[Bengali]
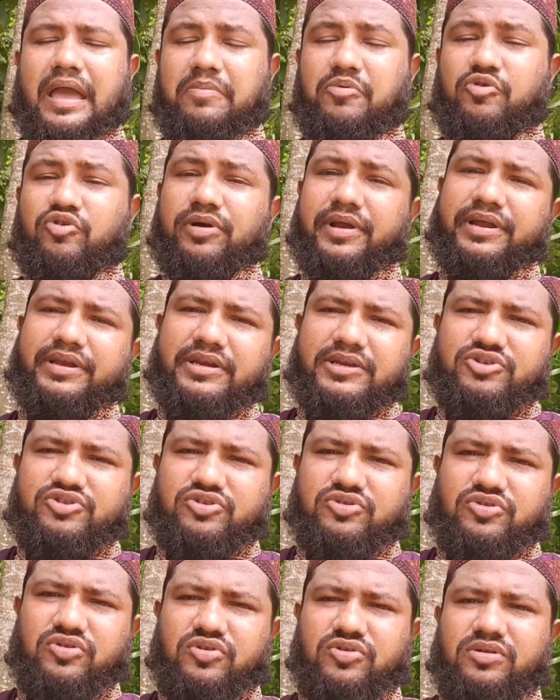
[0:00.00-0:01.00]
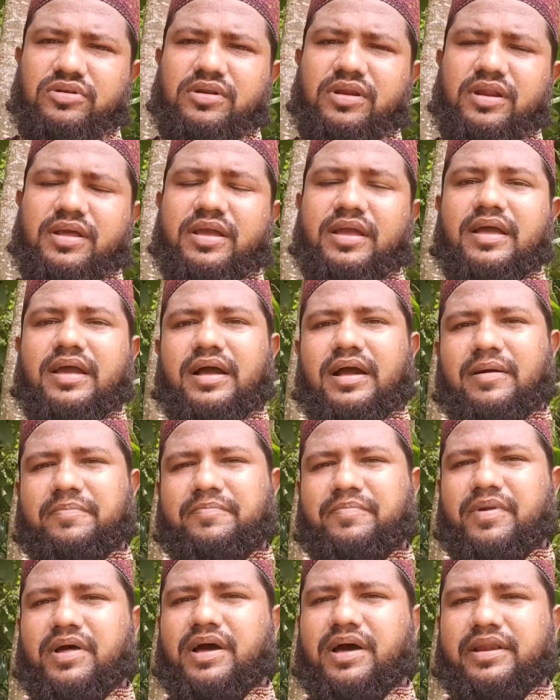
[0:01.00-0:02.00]
এবং এটা যখন
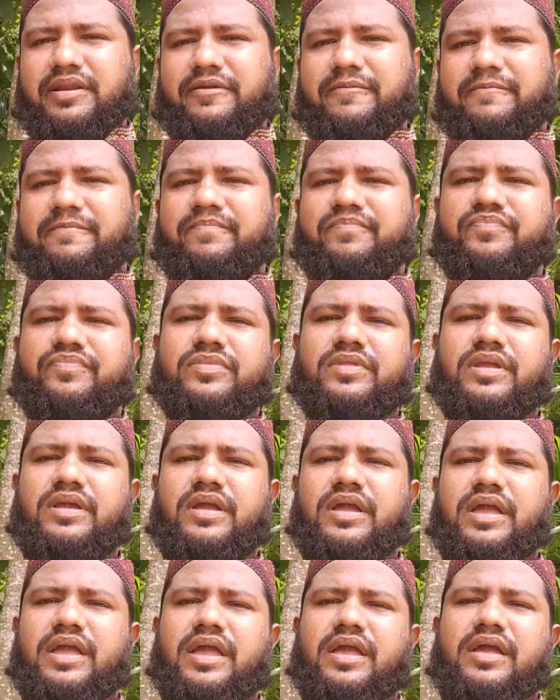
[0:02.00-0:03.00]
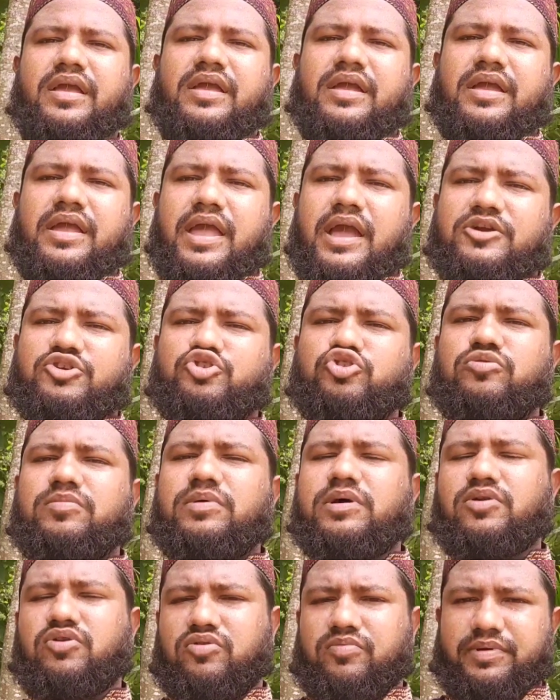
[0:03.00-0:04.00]
আপনার
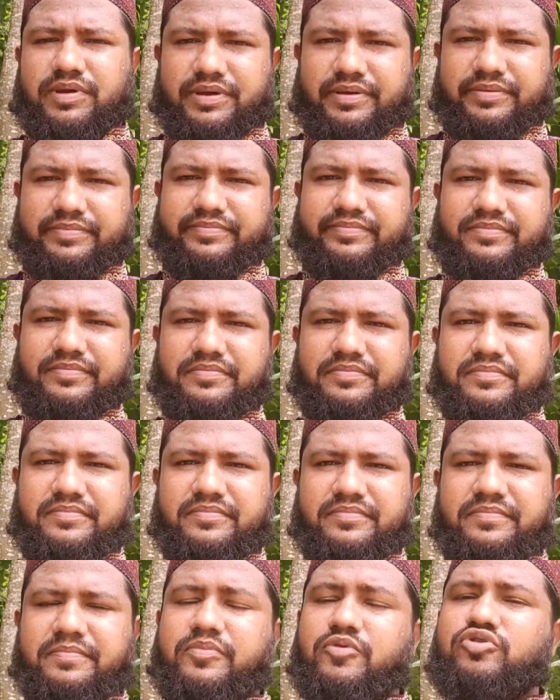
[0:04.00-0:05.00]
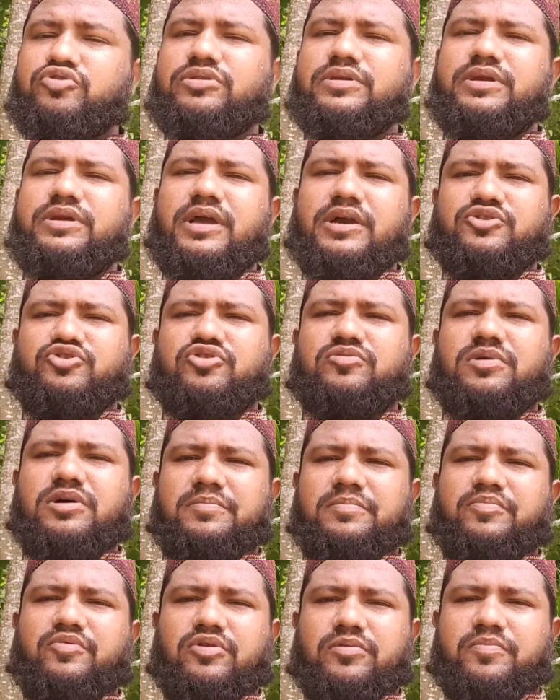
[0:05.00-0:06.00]
একশোবার হবে প্রতি
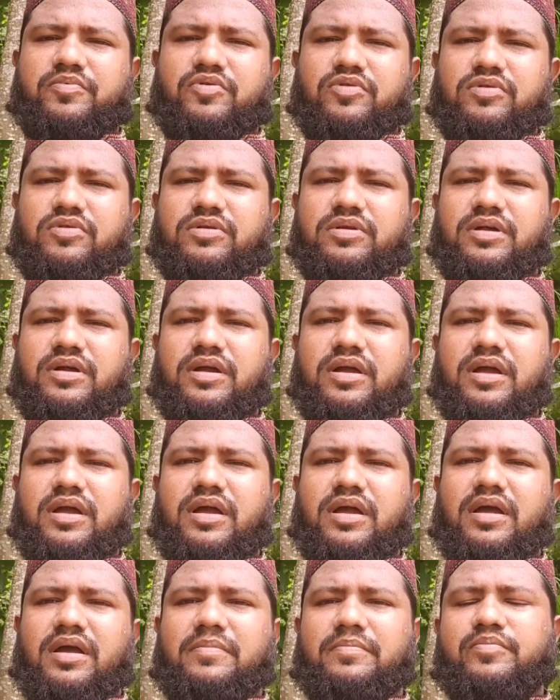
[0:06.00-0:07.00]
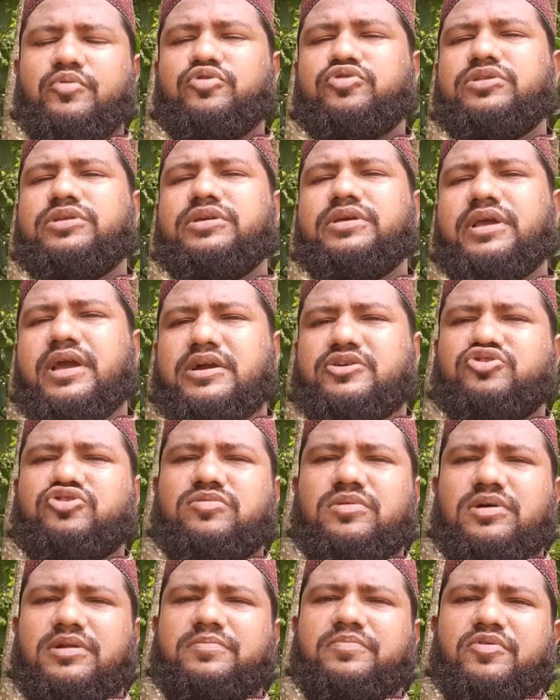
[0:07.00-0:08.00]
একশোবার পরপর প্রতি
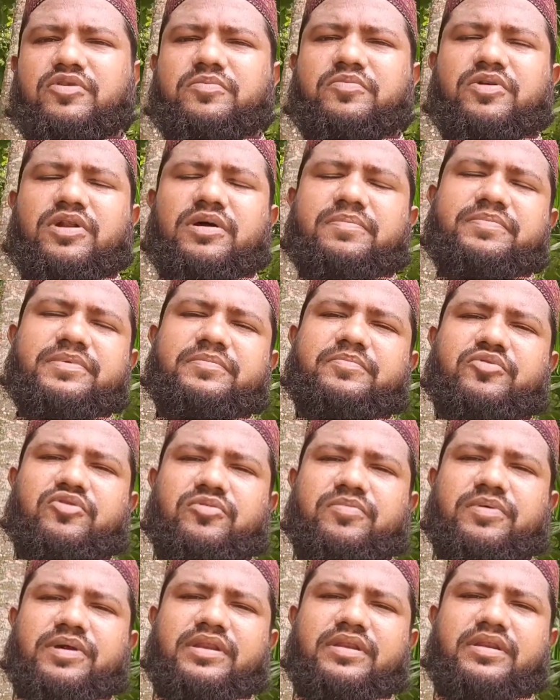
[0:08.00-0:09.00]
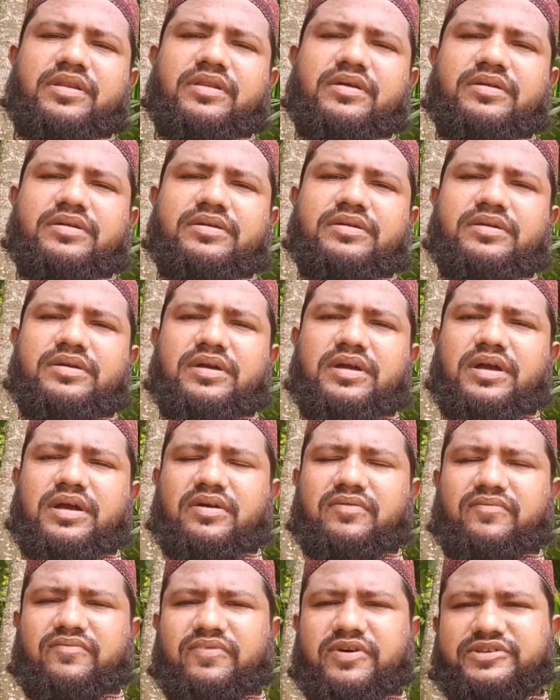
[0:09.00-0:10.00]
একশোবার পরপর আপনি পড়বেন
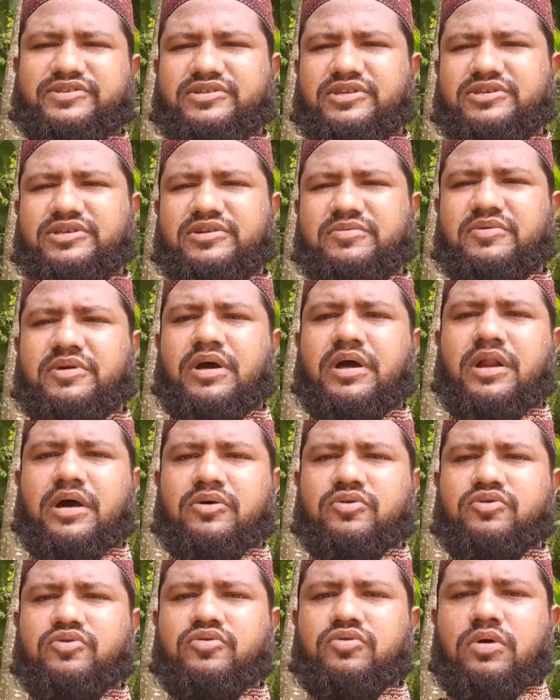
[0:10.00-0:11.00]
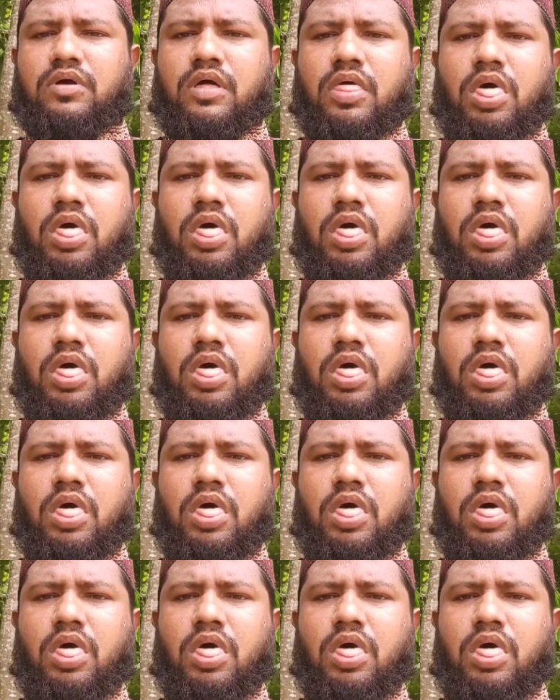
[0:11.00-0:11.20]
ফাস্তা জবনা আলাহু